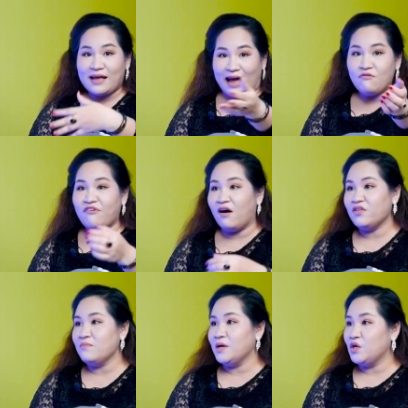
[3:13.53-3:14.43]
cái cáo phó
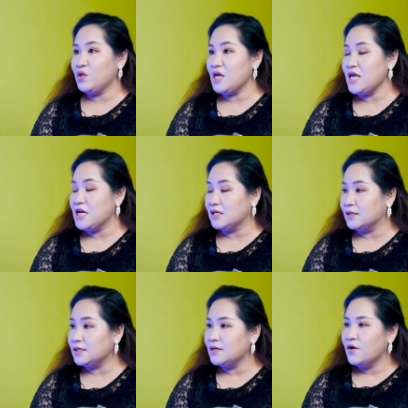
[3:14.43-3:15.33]
cho mình rồi chứ gì
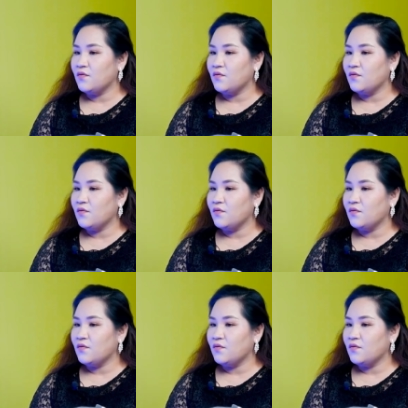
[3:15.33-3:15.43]
nữa.